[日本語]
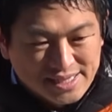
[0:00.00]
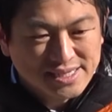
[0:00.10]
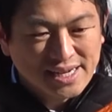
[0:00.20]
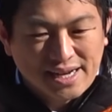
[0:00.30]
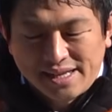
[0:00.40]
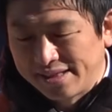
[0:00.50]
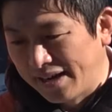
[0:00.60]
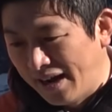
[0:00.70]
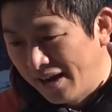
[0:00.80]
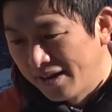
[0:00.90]
政治家だからだっ
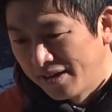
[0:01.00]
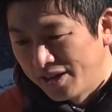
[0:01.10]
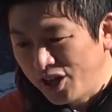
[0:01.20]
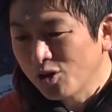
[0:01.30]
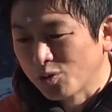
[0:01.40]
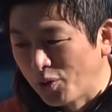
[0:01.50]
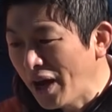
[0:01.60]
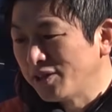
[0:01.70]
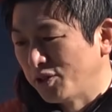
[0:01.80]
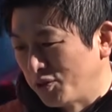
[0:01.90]
たらいいこと
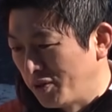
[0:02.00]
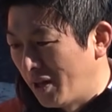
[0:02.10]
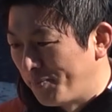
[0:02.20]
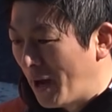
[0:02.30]
ないですよ、そんなの。